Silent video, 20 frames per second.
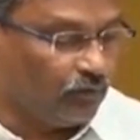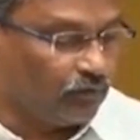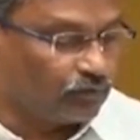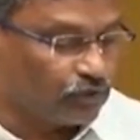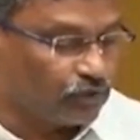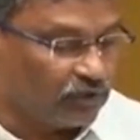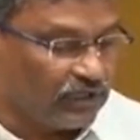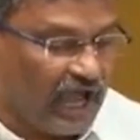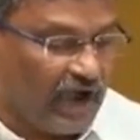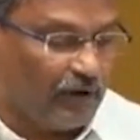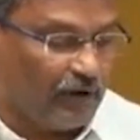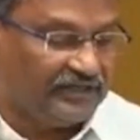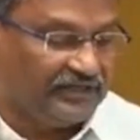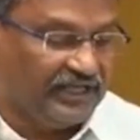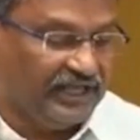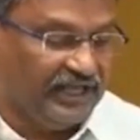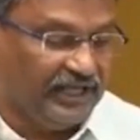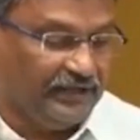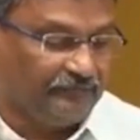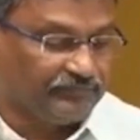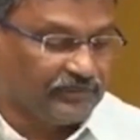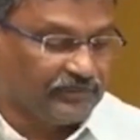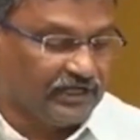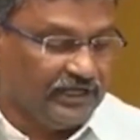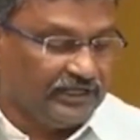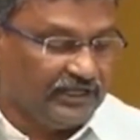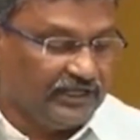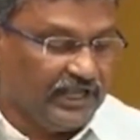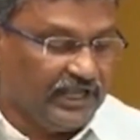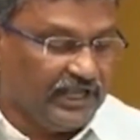సున్నా వడ్డీ
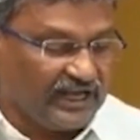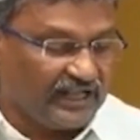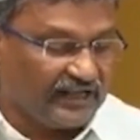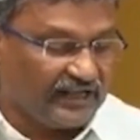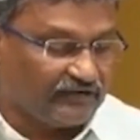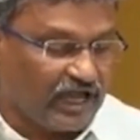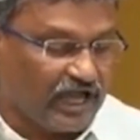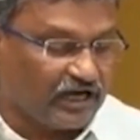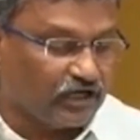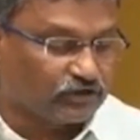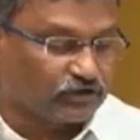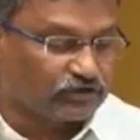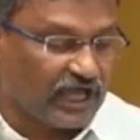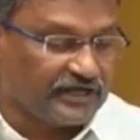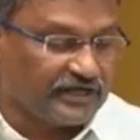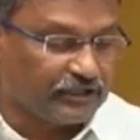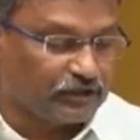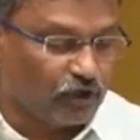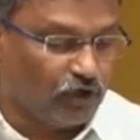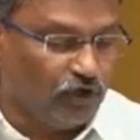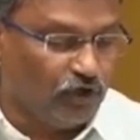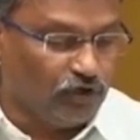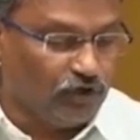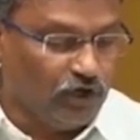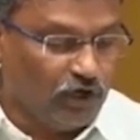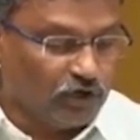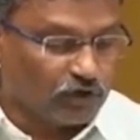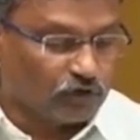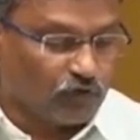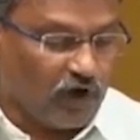ఏప్రిల్ ఇరవై ఆరో తారీఖు
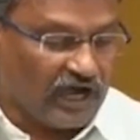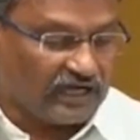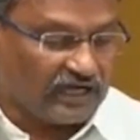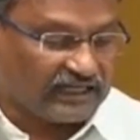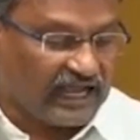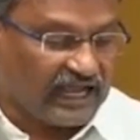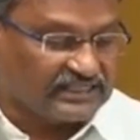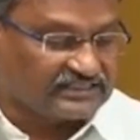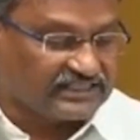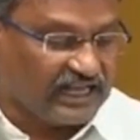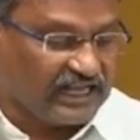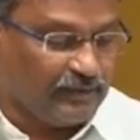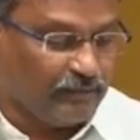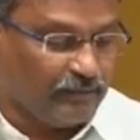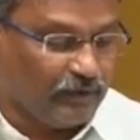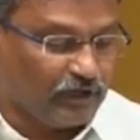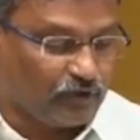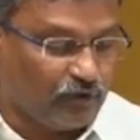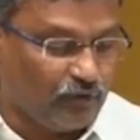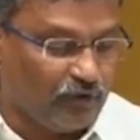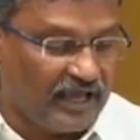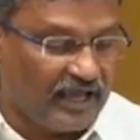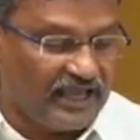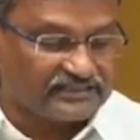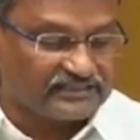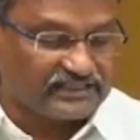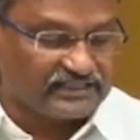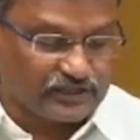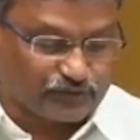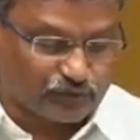డ్వాక్రా చెల్లెములకు
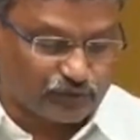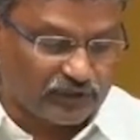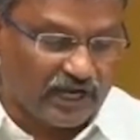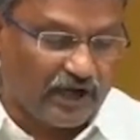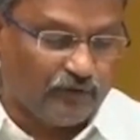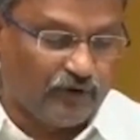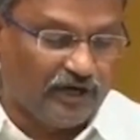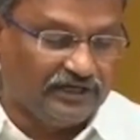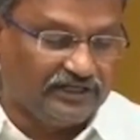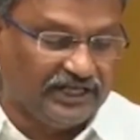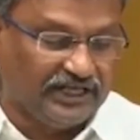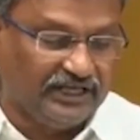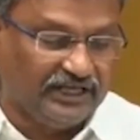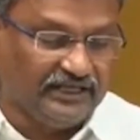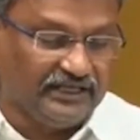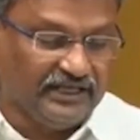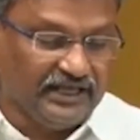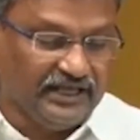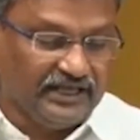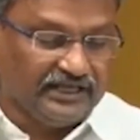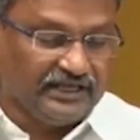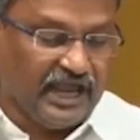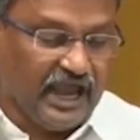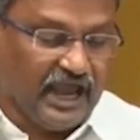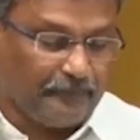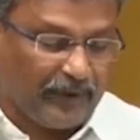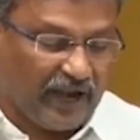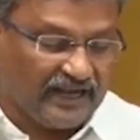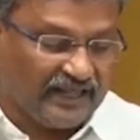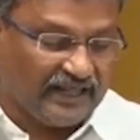వైఎస్ఆర్ సున్నా వడ్డీ
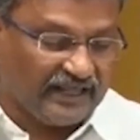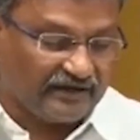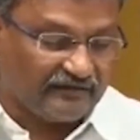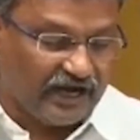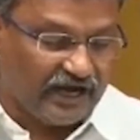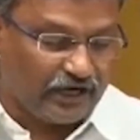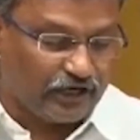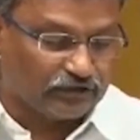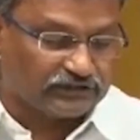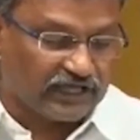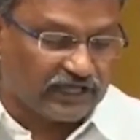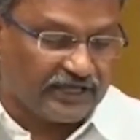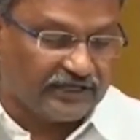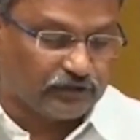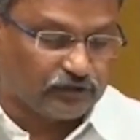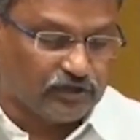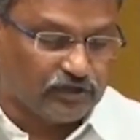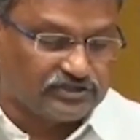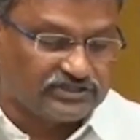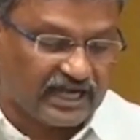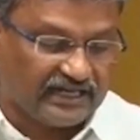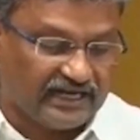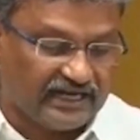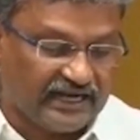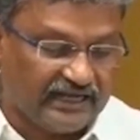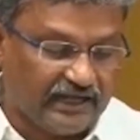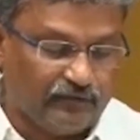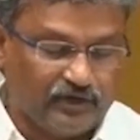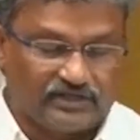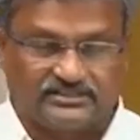ఏప్రిల్ ఇరవై ఏడో తారీఖు
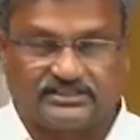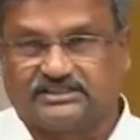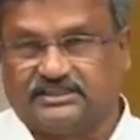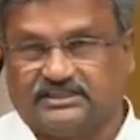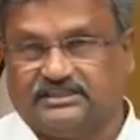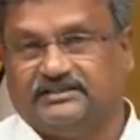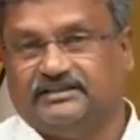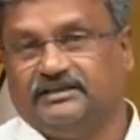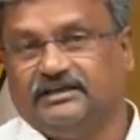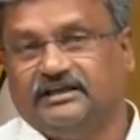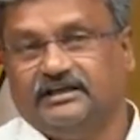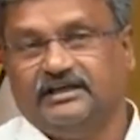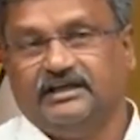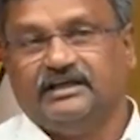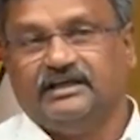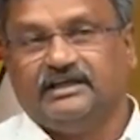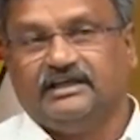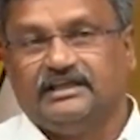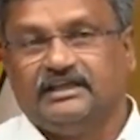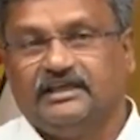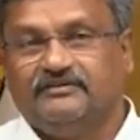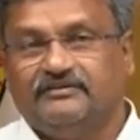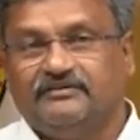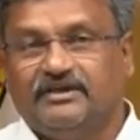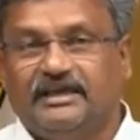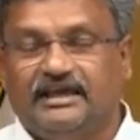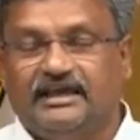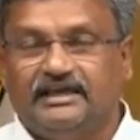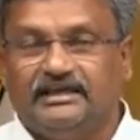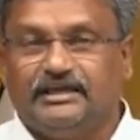జగనన్న వసతి
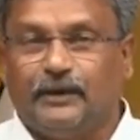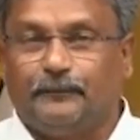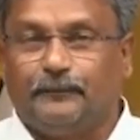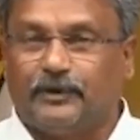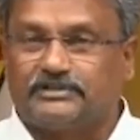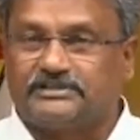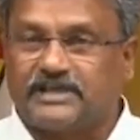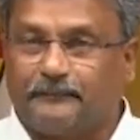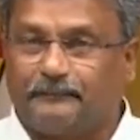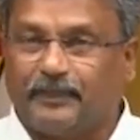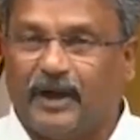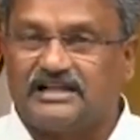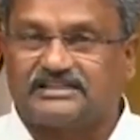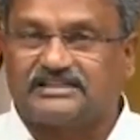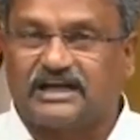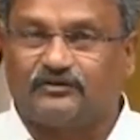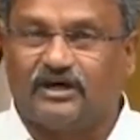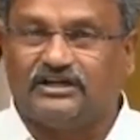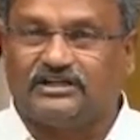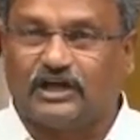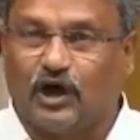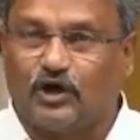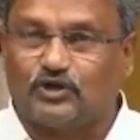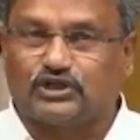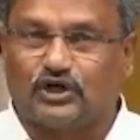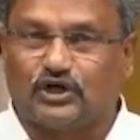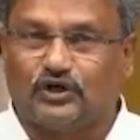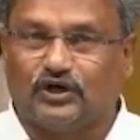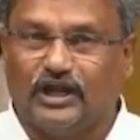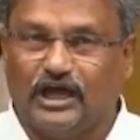ఇవి ఇప్పుడు
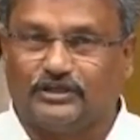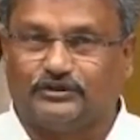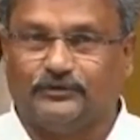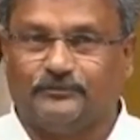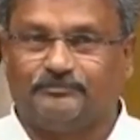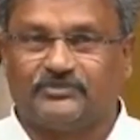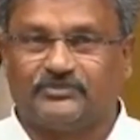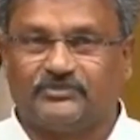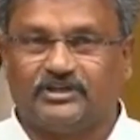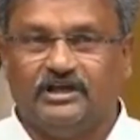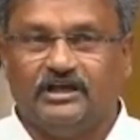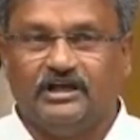చెప్పాల్సినటువంటి అవసరం లేదు